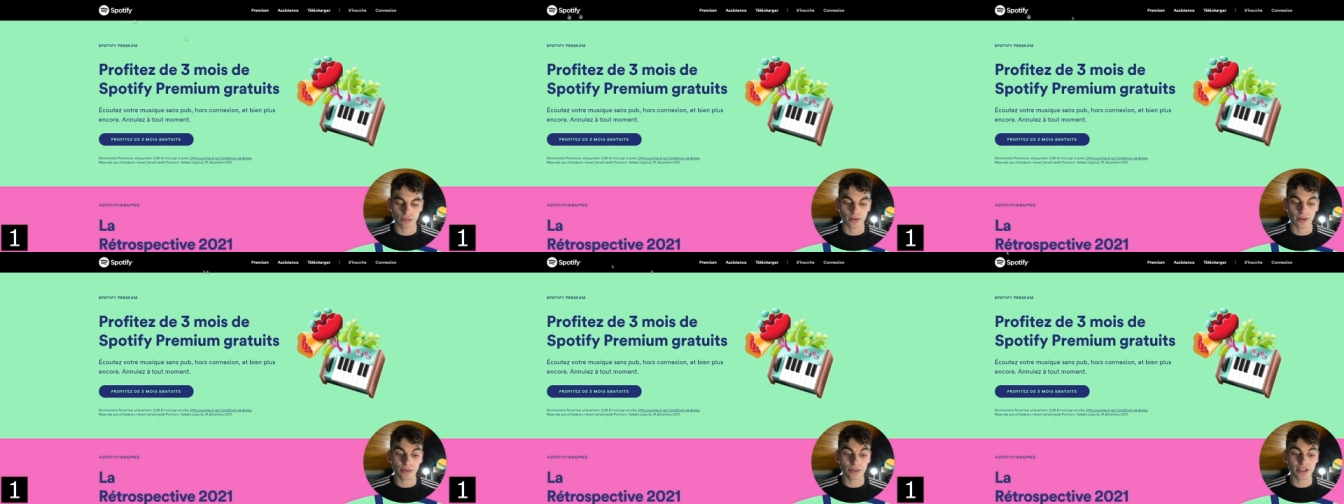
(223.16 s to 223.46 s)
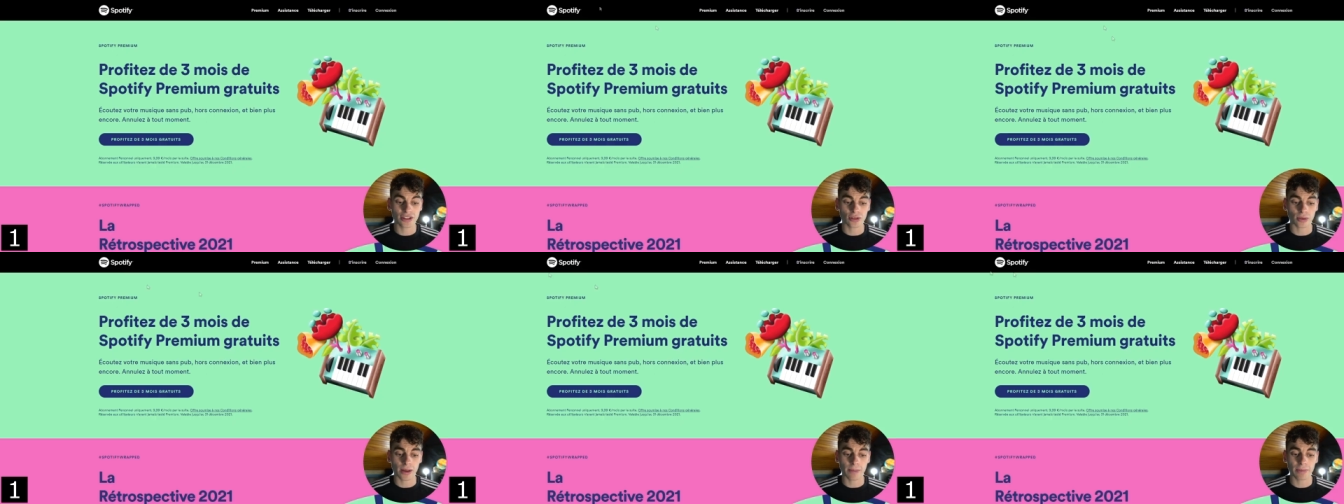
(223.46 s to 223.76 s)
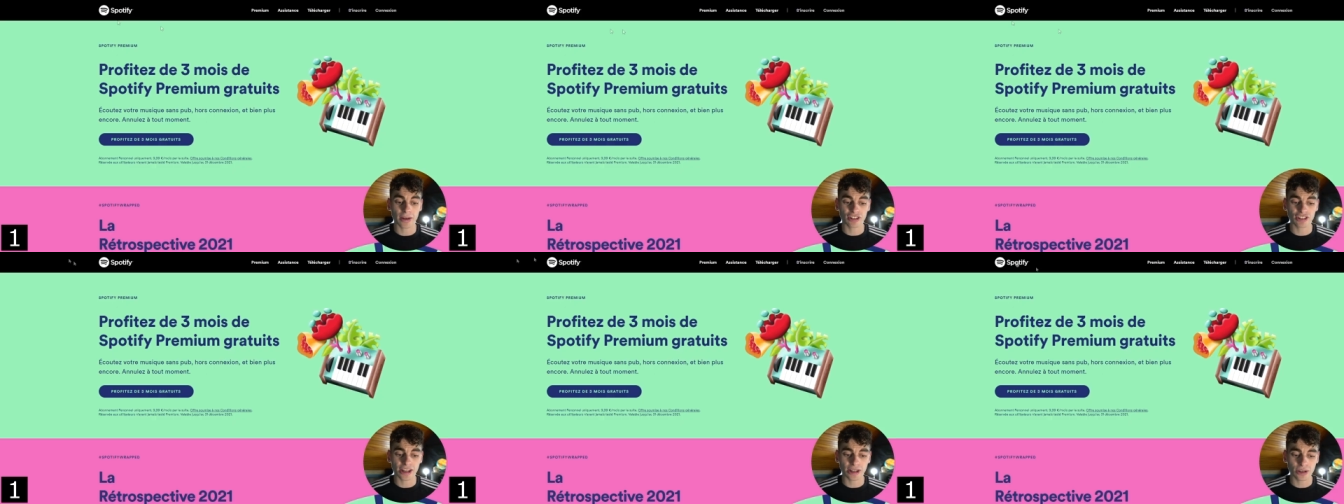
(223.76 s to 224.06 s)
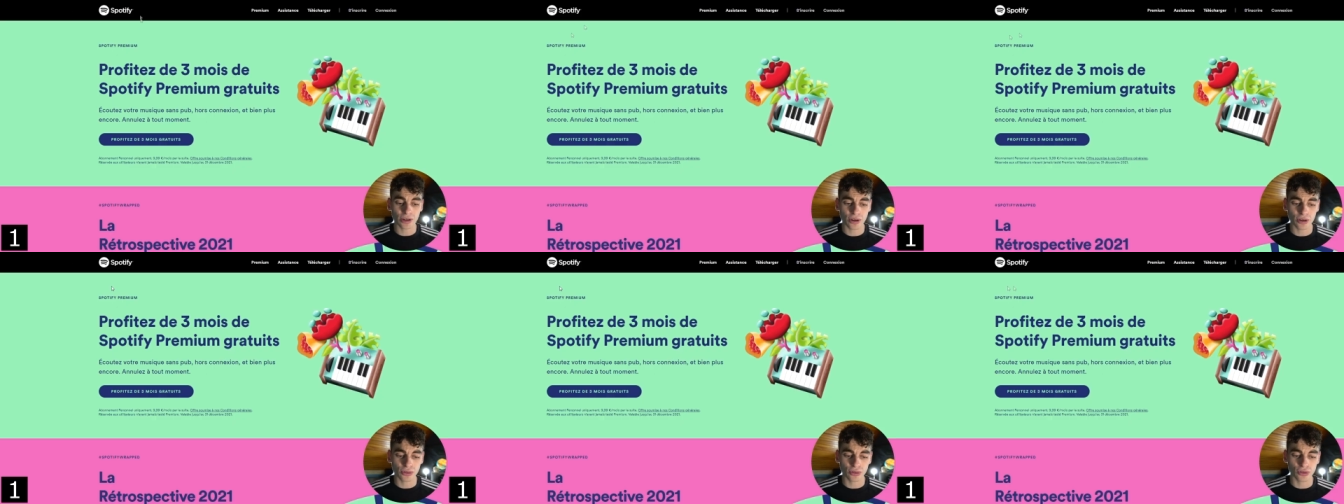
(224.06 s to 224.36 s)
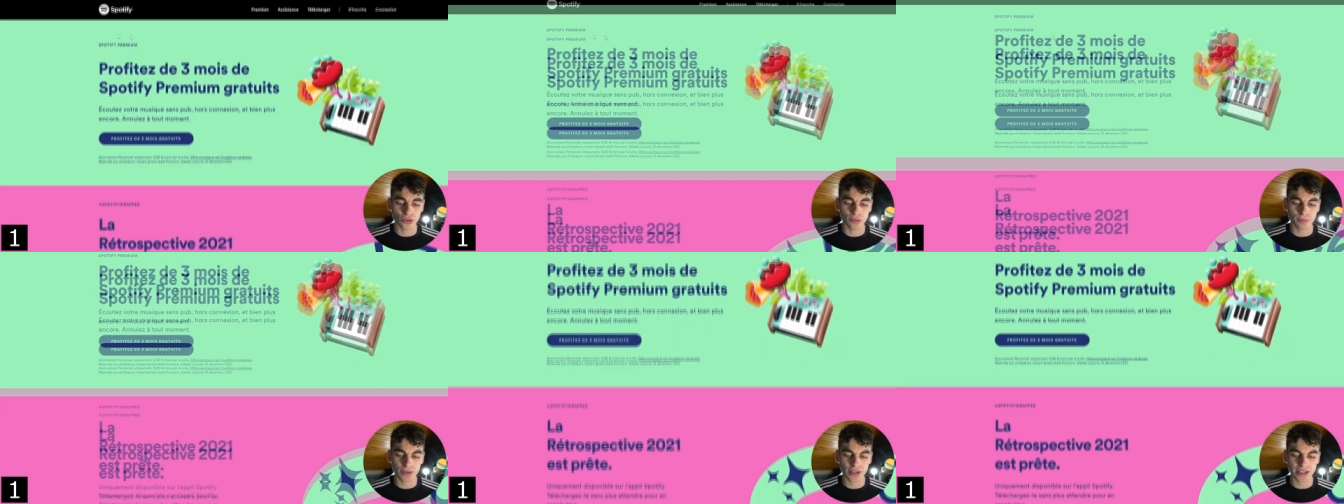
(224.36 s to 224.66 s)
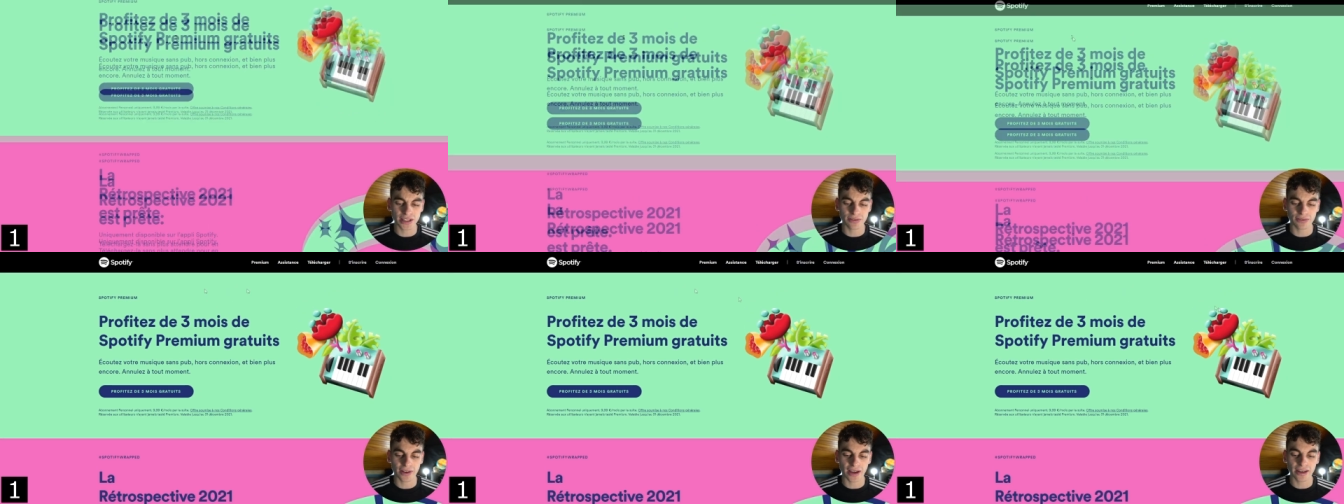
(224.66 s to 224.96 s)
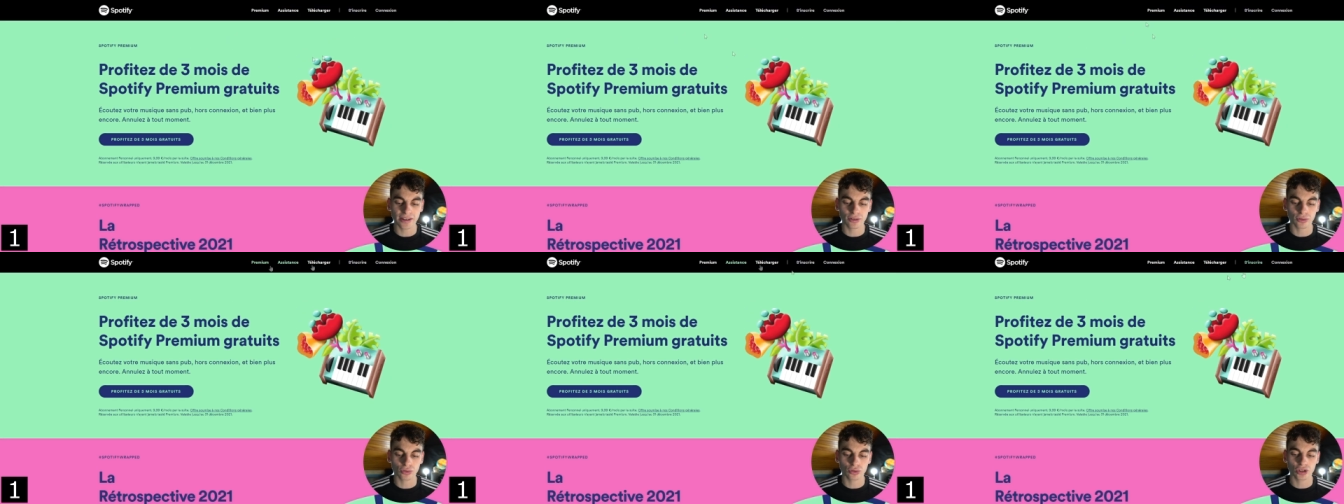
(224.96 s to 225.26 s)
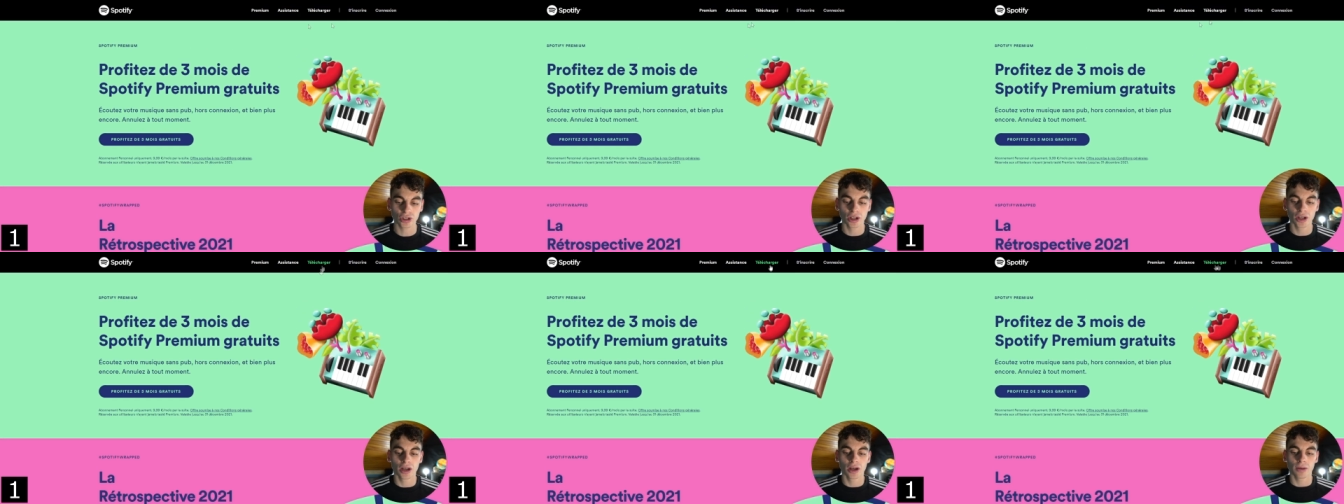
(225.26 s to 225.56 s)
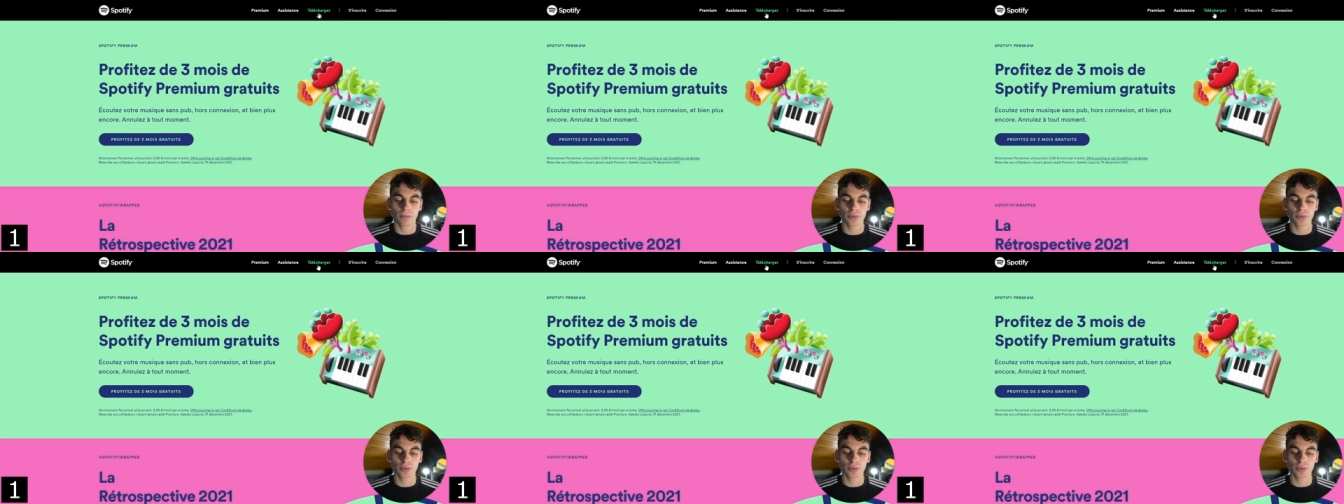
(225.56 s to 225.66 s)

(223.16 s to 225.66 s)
Et donc là on est sur la page d'accueil de Spotify, donc